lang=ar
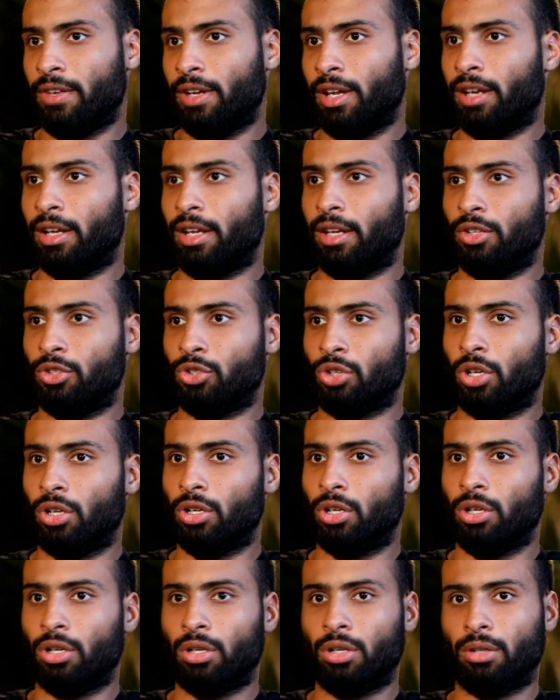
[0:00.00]
ان احنا يعني ان شاء
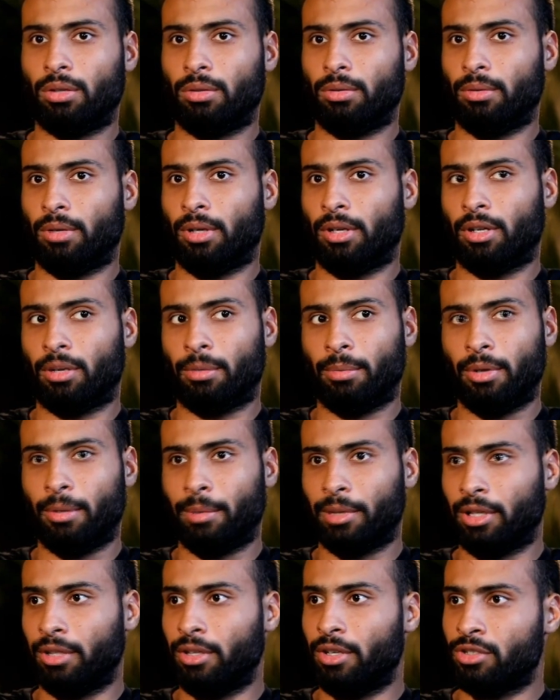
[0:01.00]
الله يعني ربنا
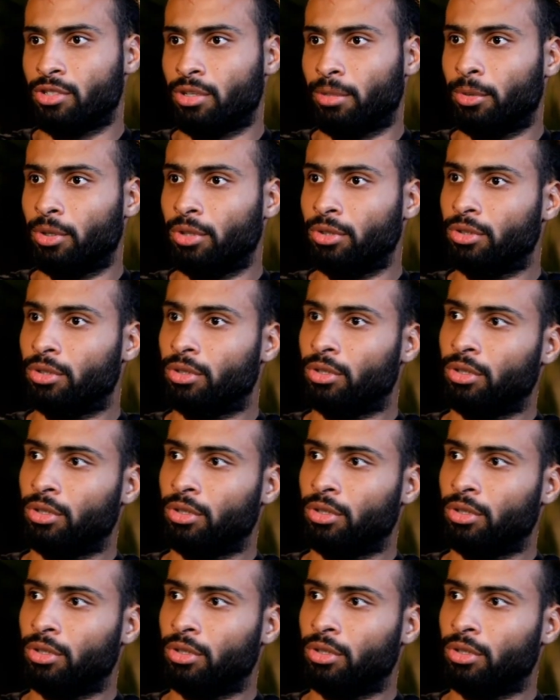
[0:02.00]
يبعد عنا اصابات